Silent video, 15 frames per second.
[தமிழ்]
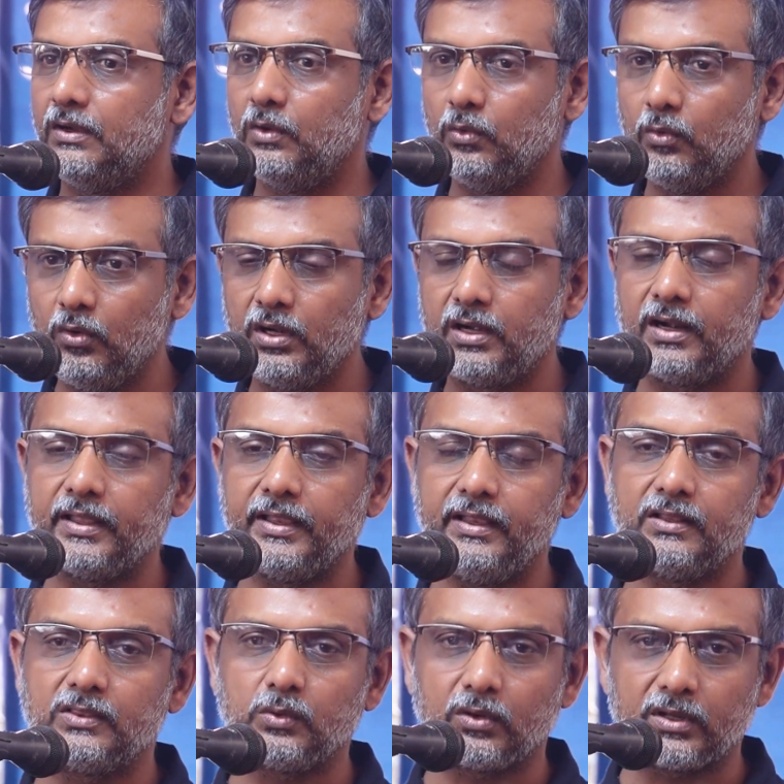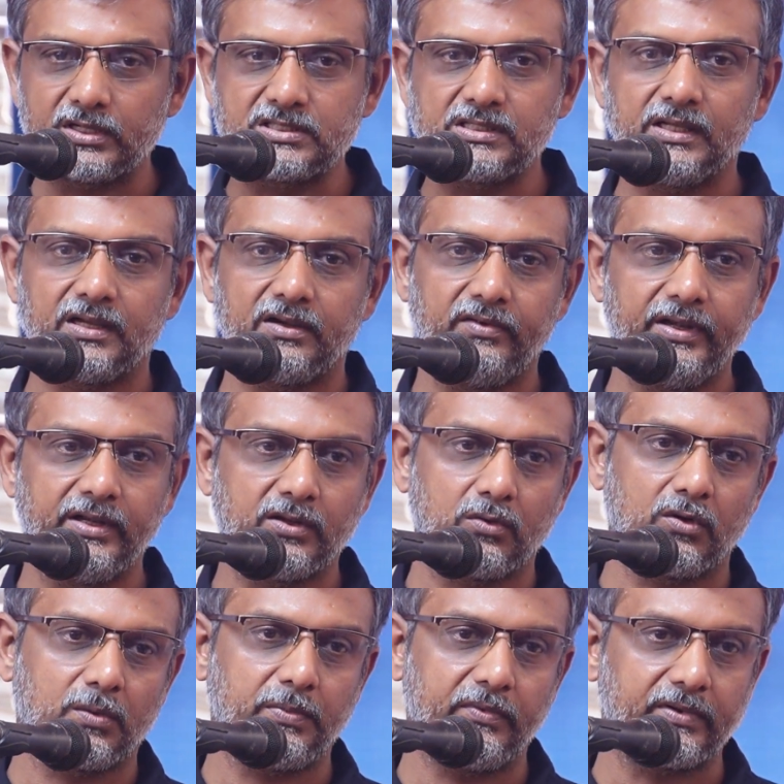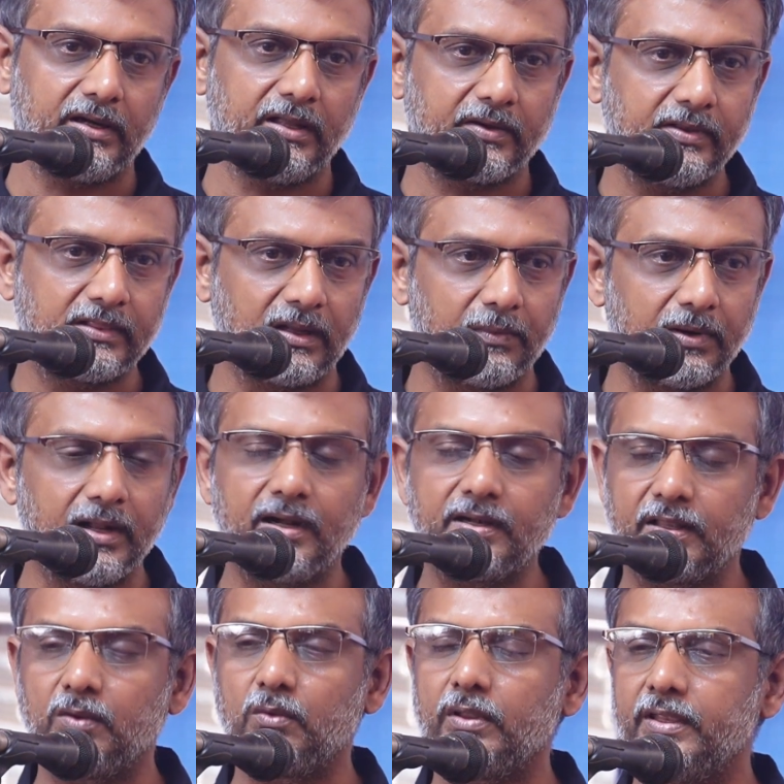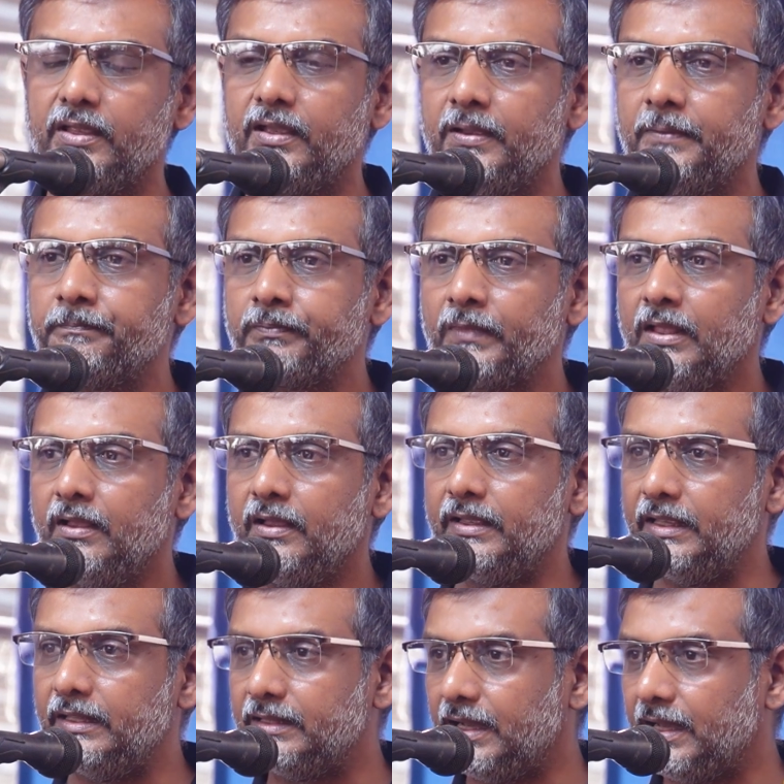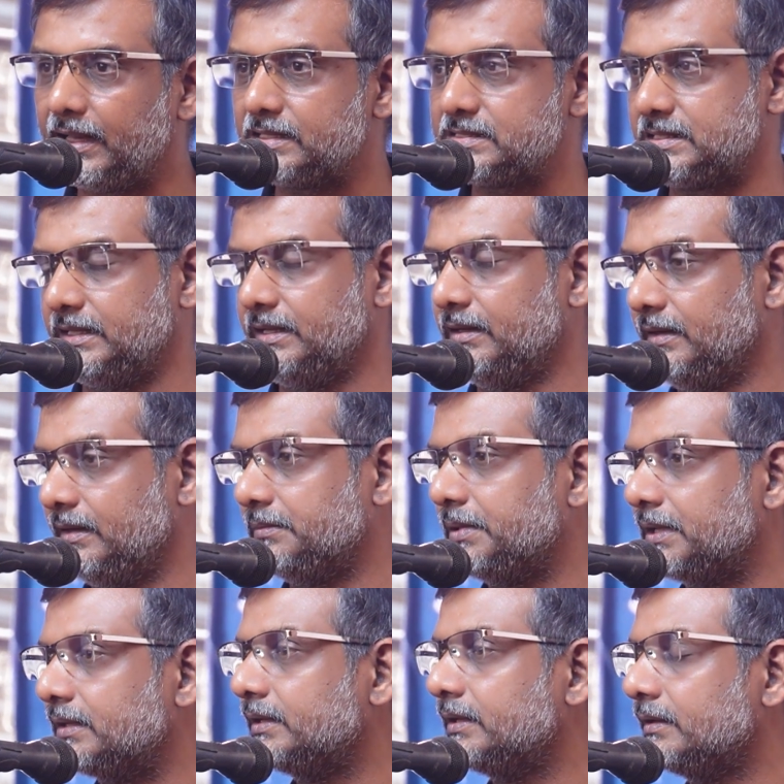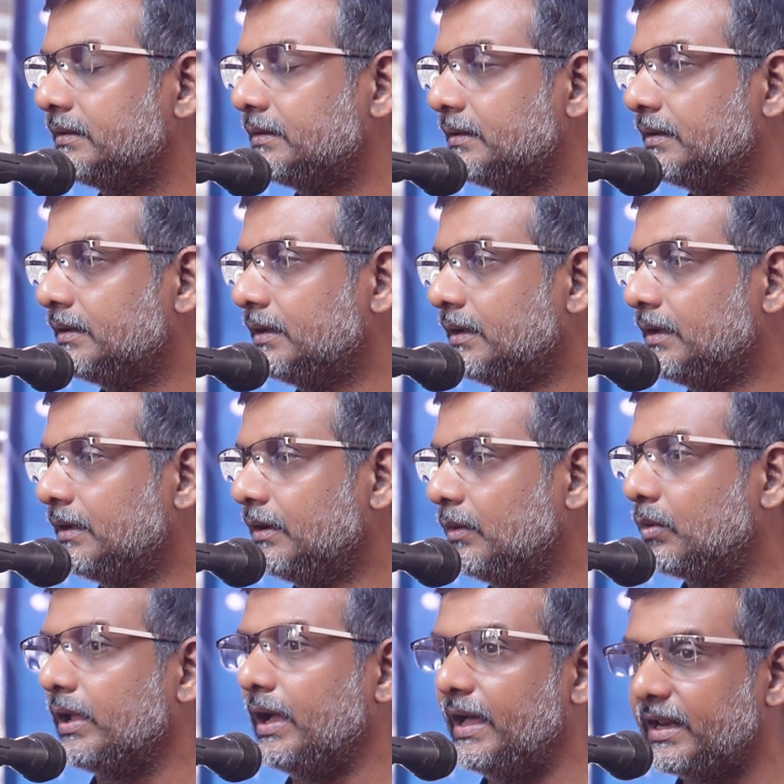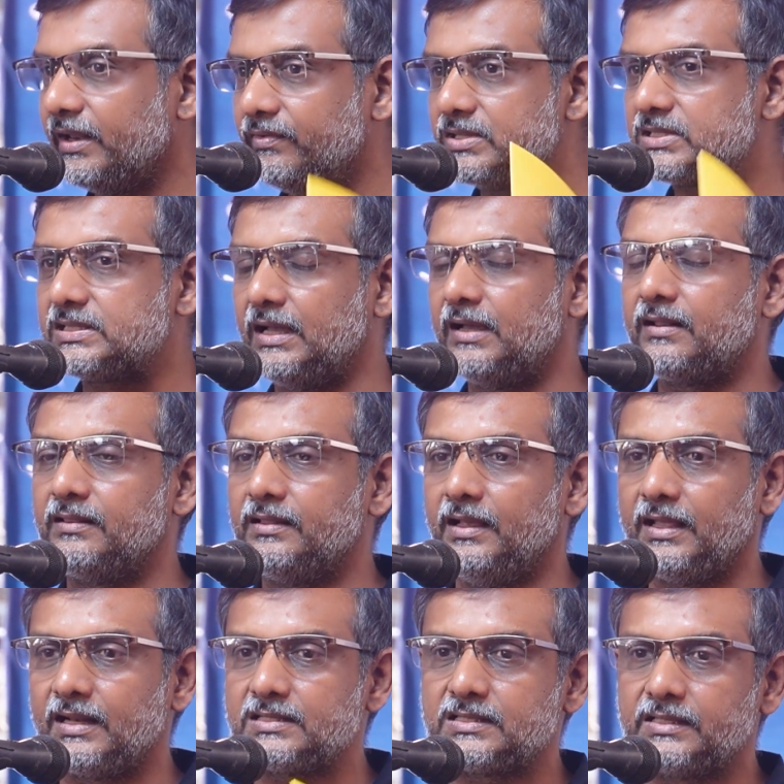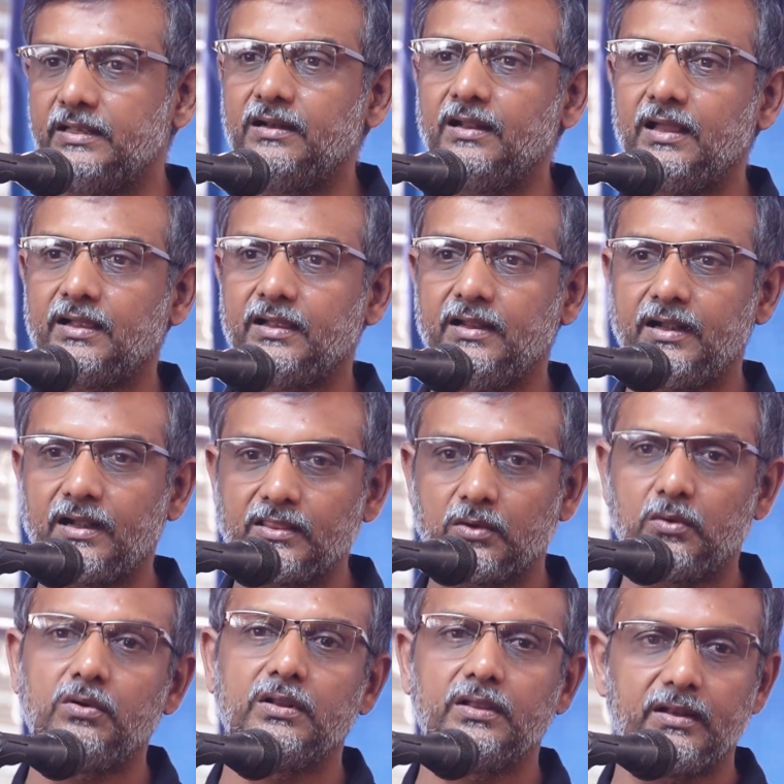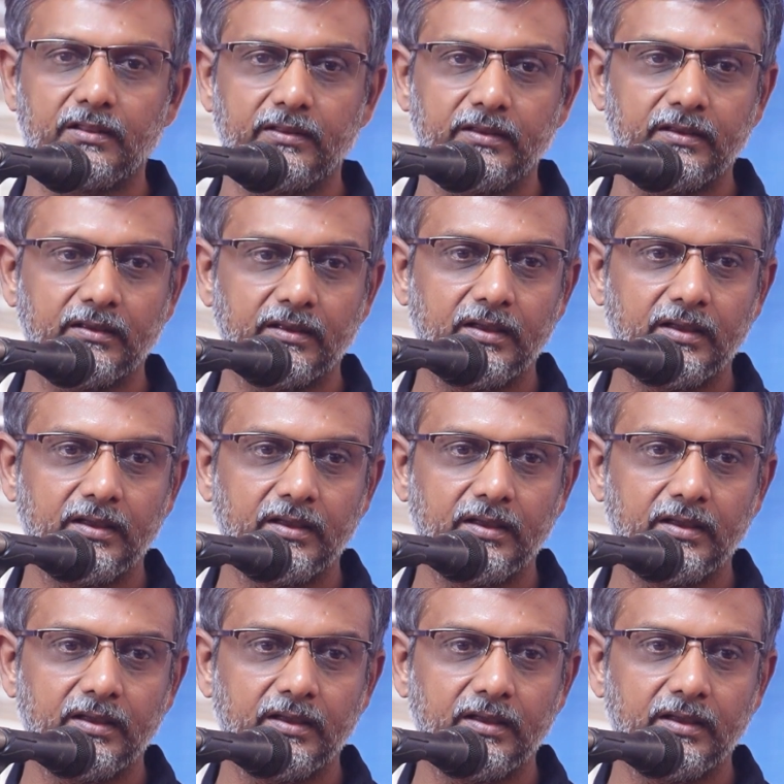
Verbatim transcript: நூல்களை தொடர்ச்சியாக வெளியிட்டுக் கொண்டிருப்பவர்கள் ஆகவே தமிழ்நாட்டினுடைய இந்த அரசியல் என்பது ஒரு அறிவு சார்ந்த அரசியலாக நடந்து கொண்டிருக்கிறது